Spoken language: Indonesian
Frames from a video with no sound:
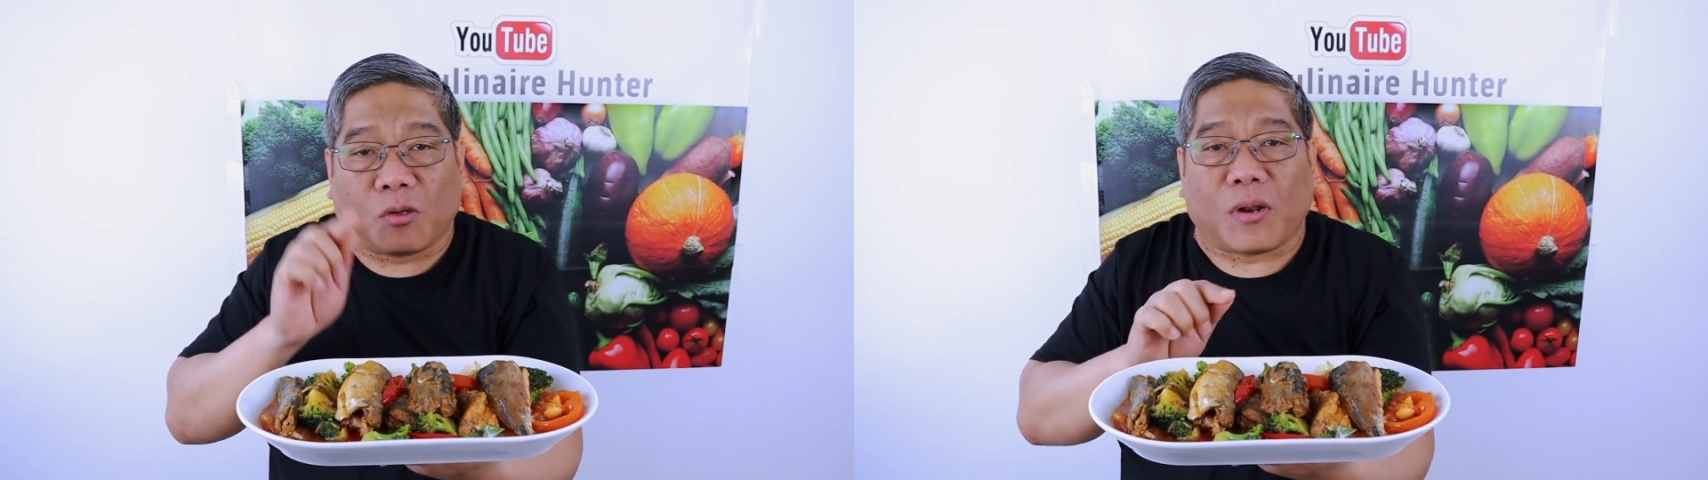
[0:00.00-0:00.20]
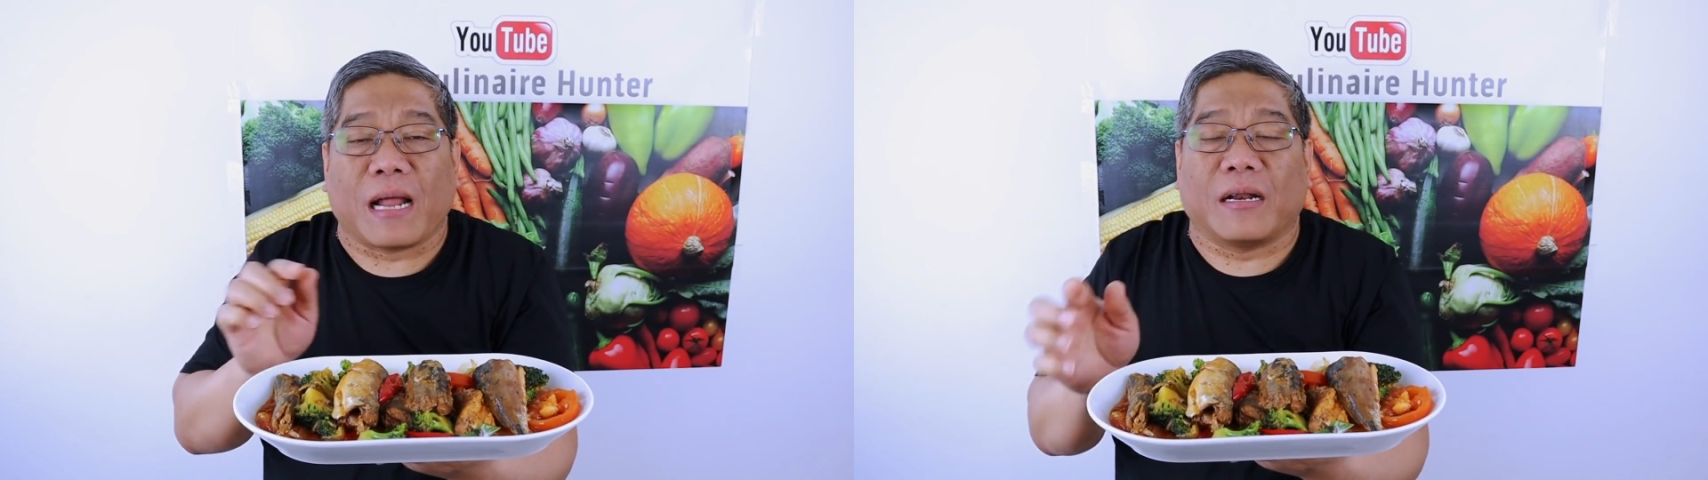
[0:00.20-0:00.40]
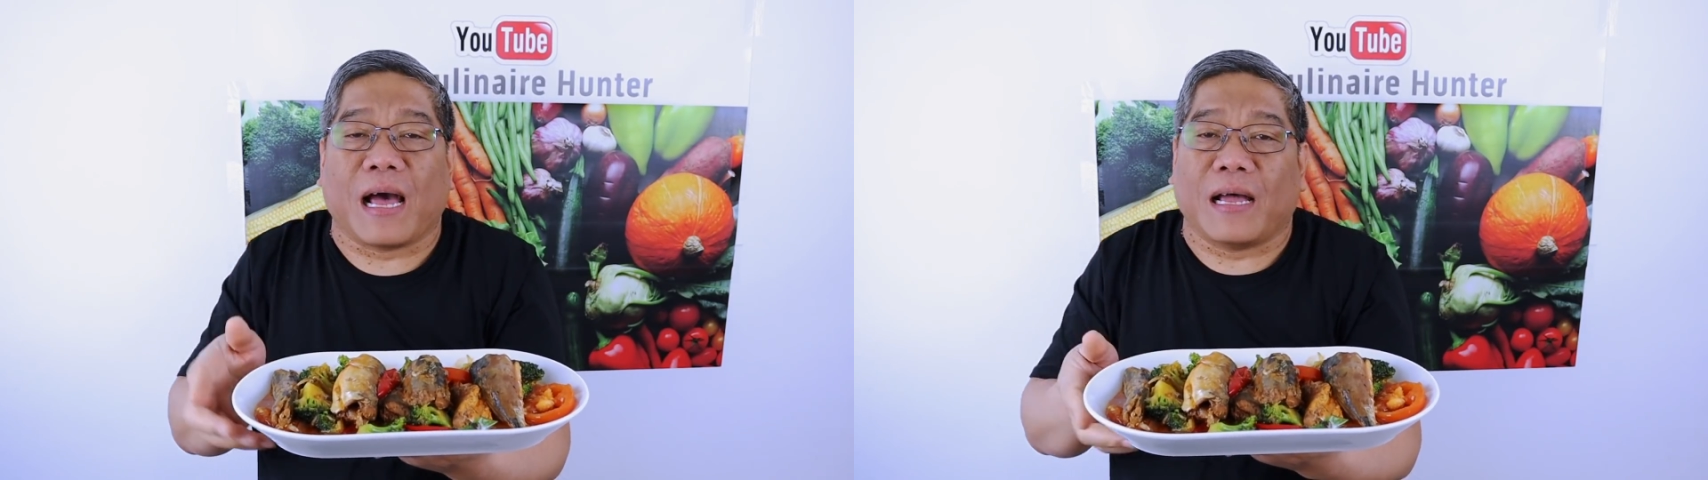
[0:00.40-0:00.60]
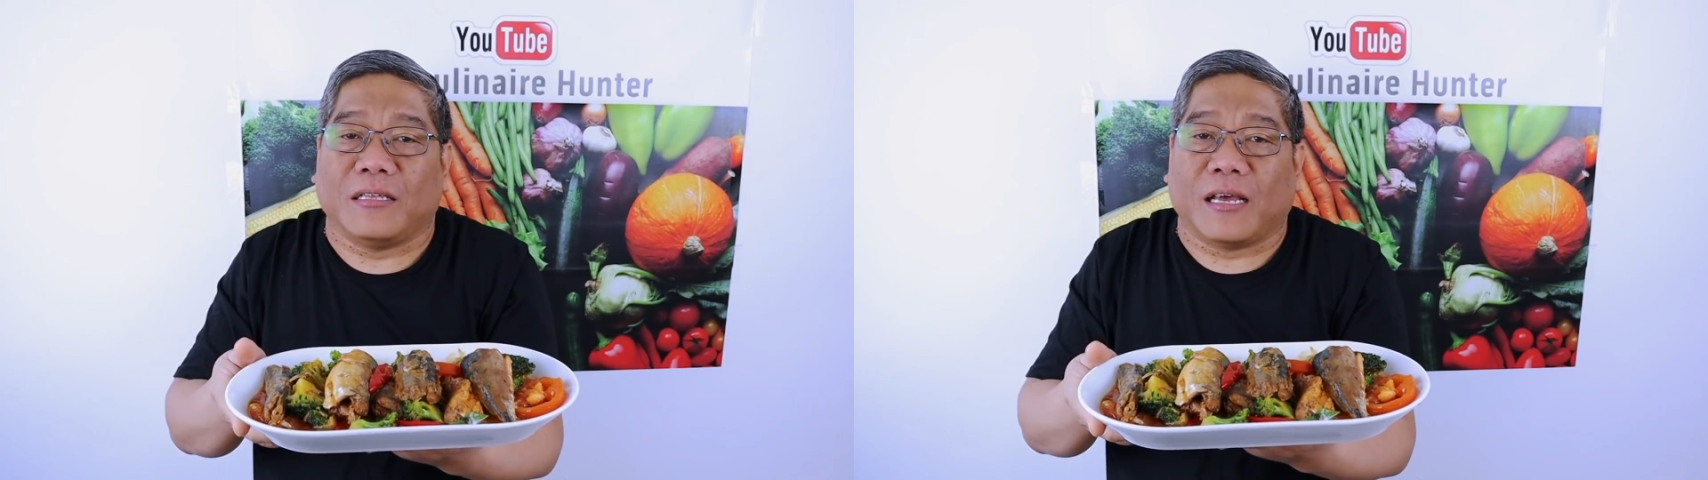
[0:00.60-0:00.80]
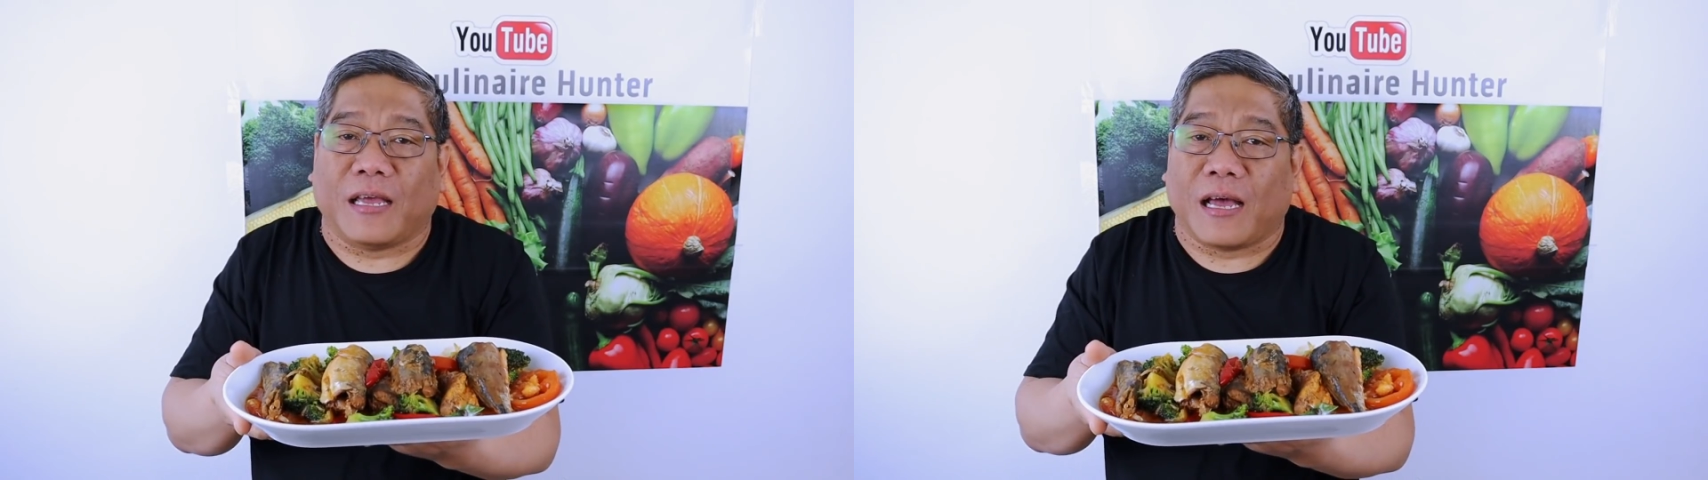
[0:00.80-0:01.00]
atau lada
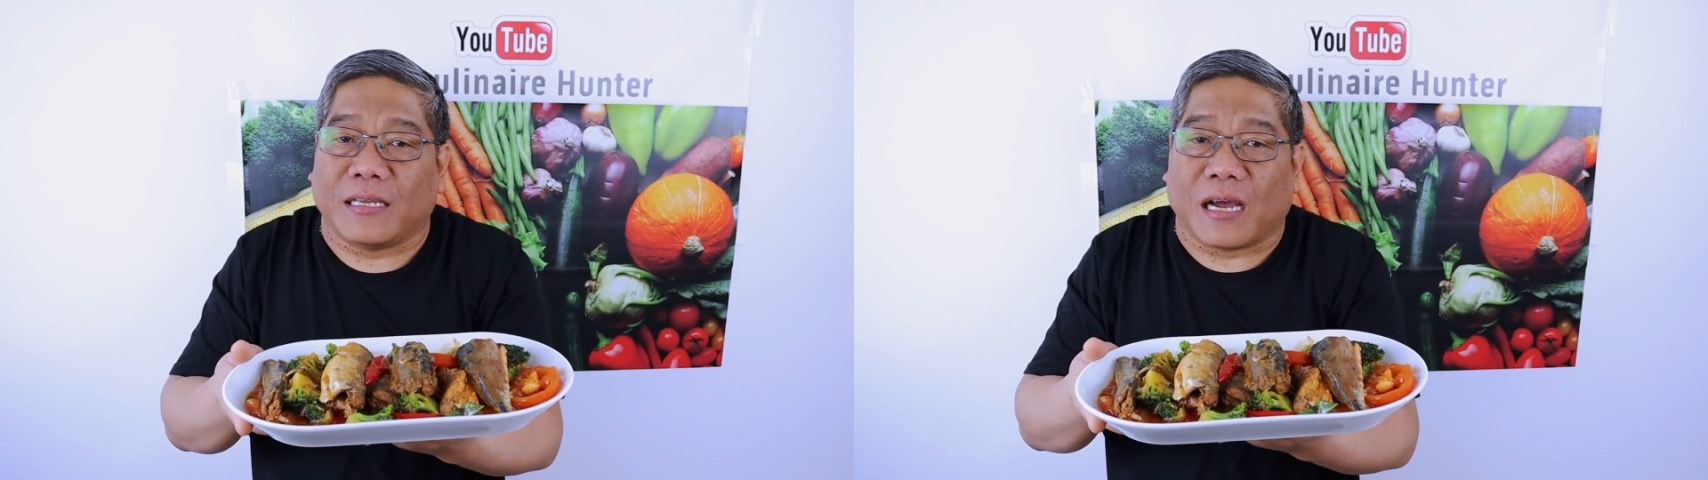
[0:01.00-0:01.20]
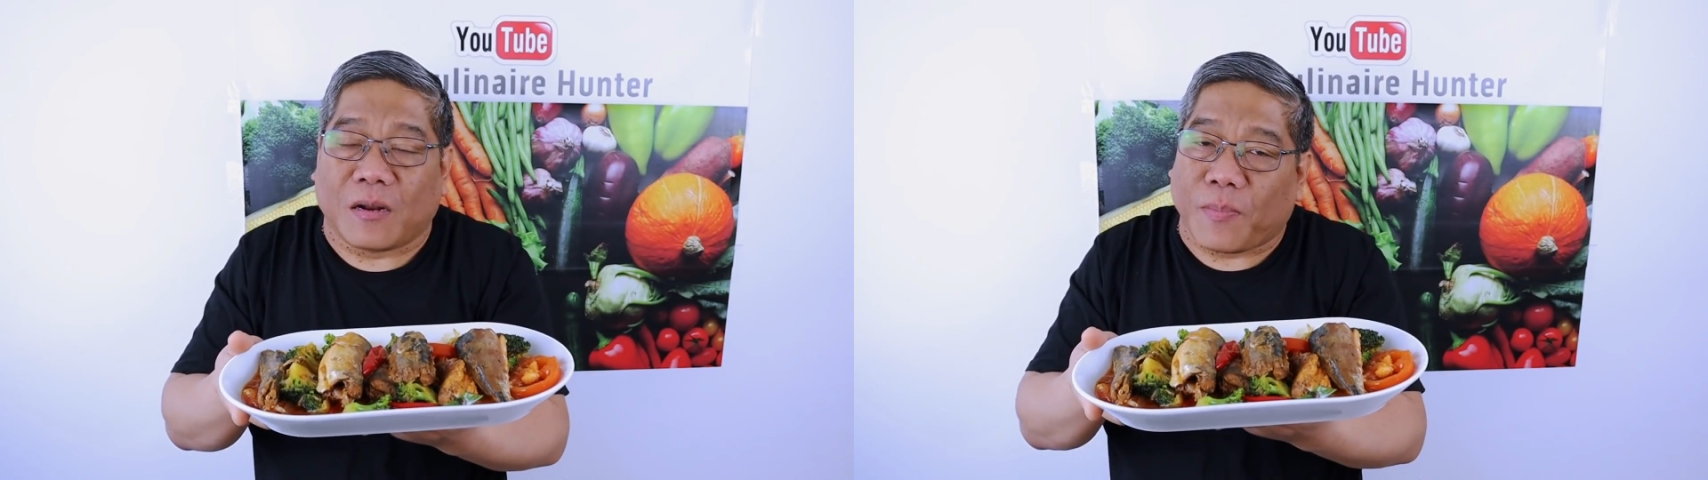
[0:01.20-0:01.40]
aja ya jangan